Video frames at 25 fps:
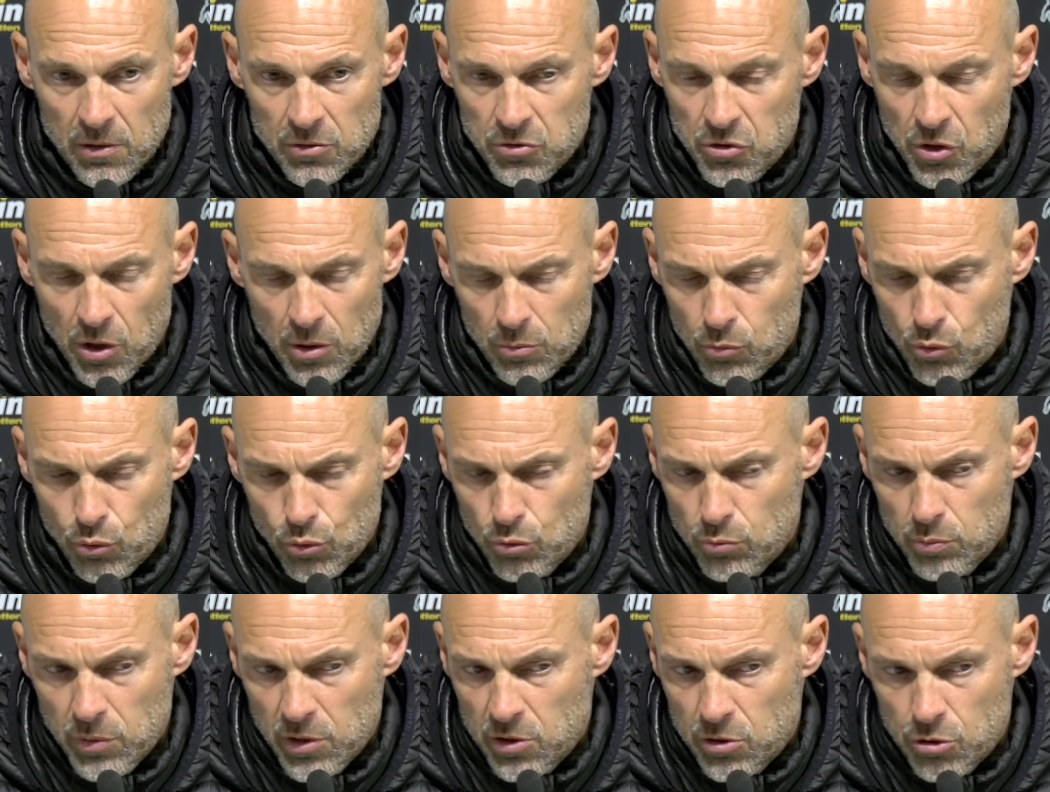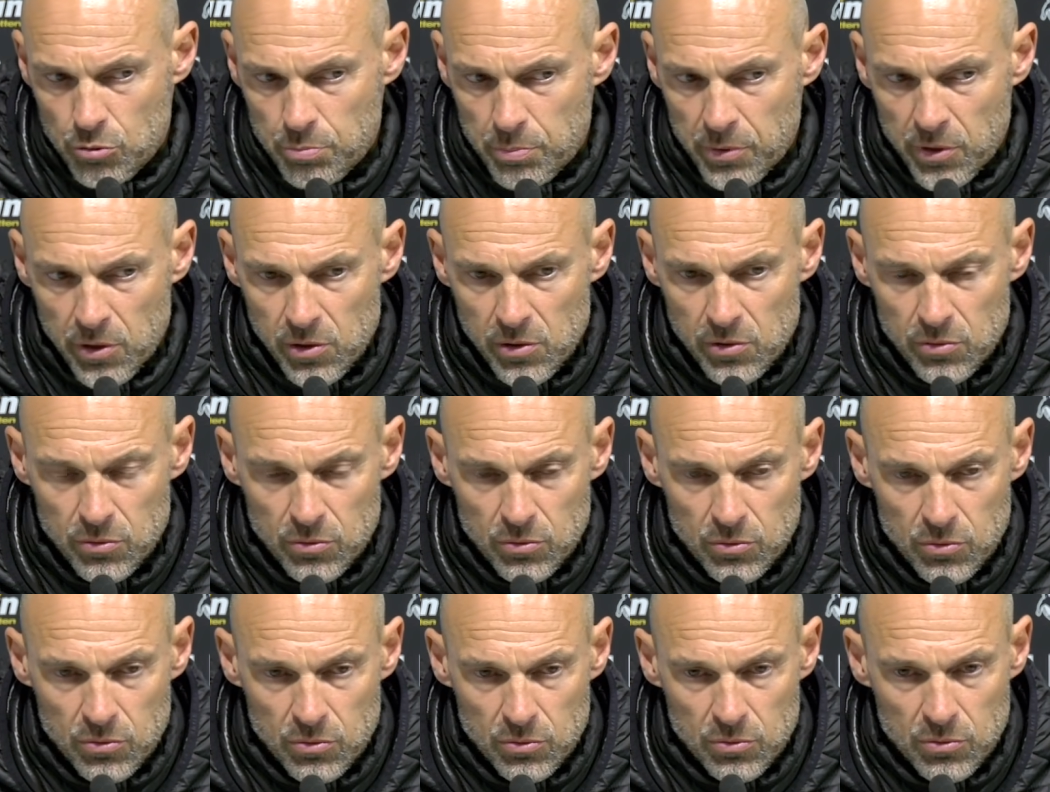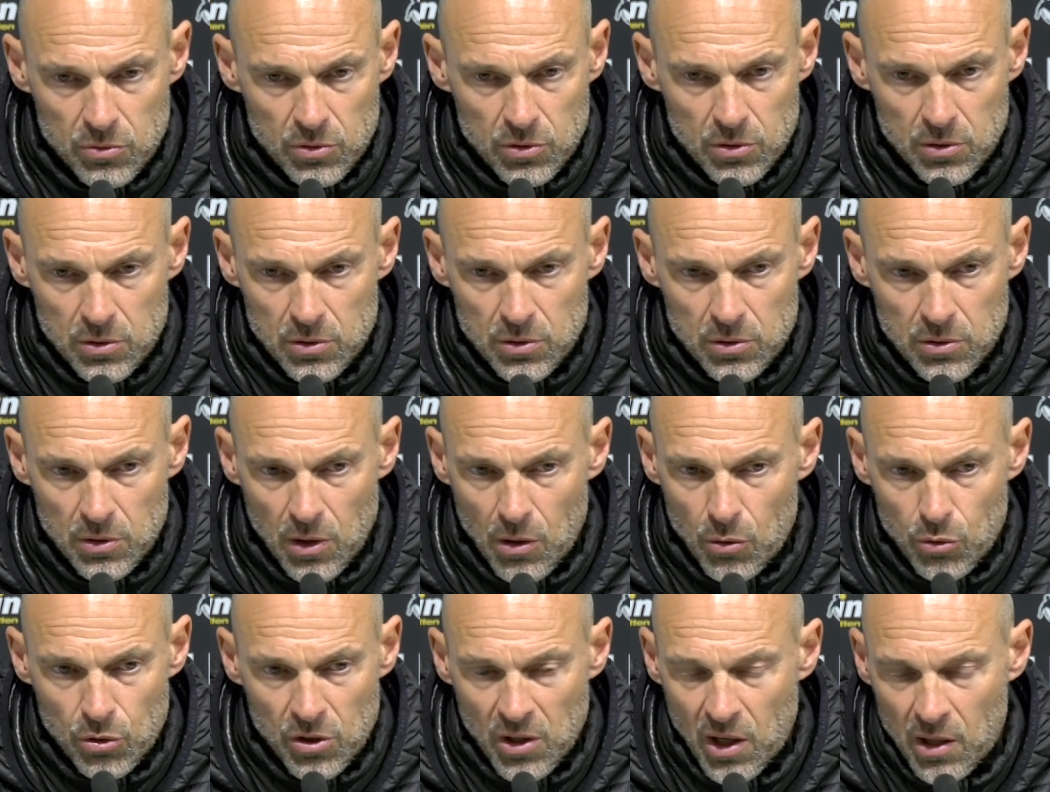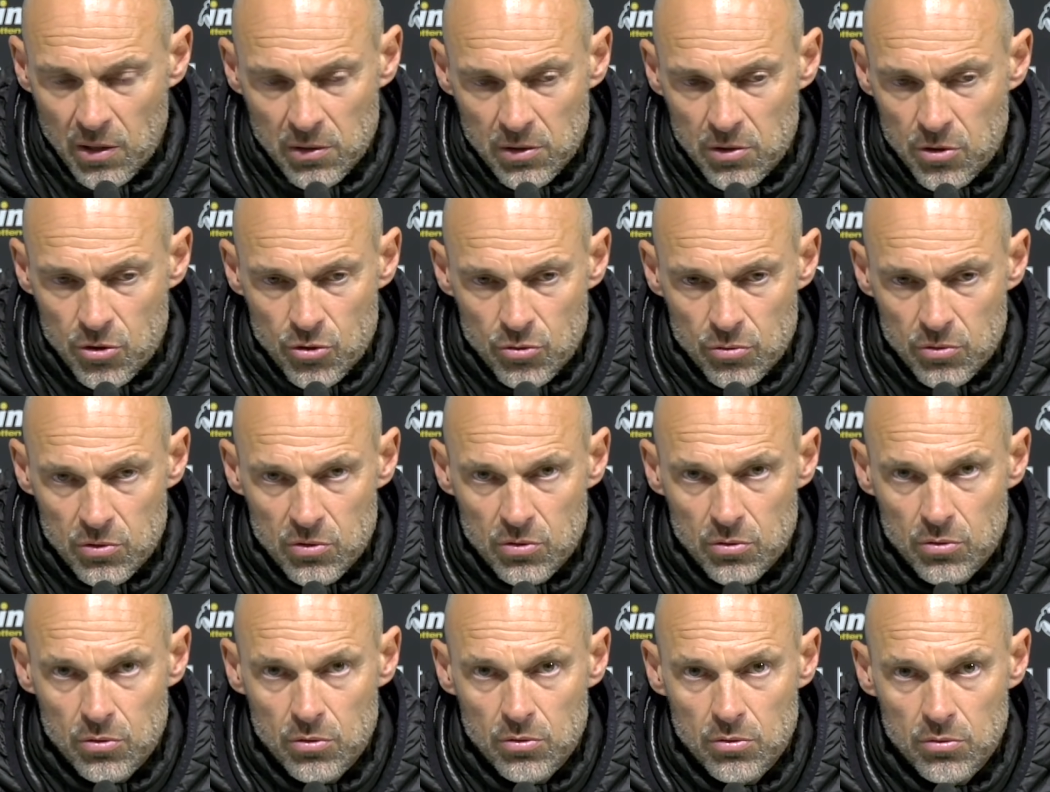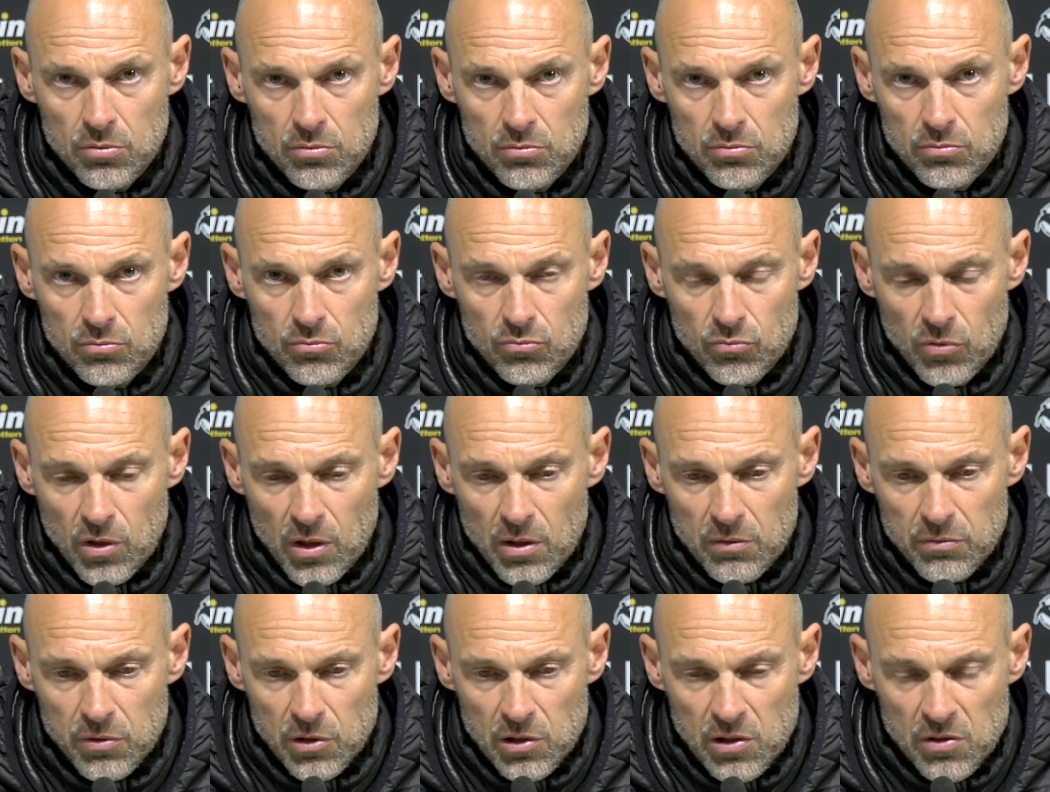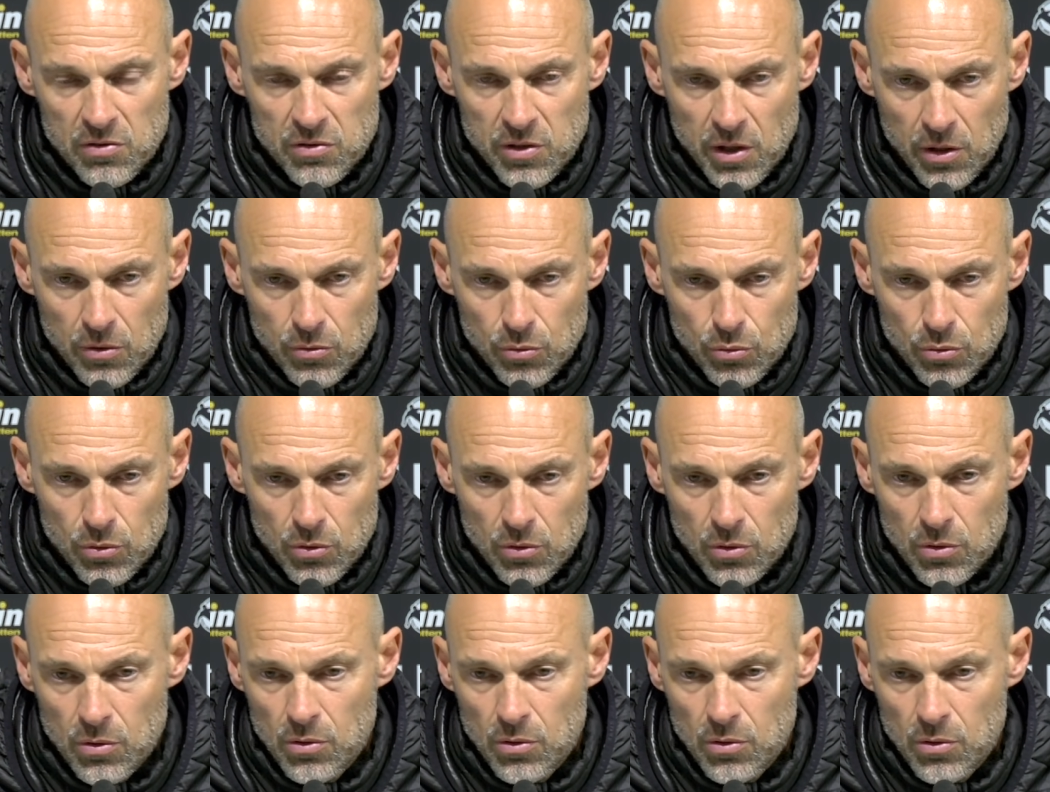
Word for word: Sie haben gut mitgespielt und, und äh, auch taktisch und so war wirklich sehr gut.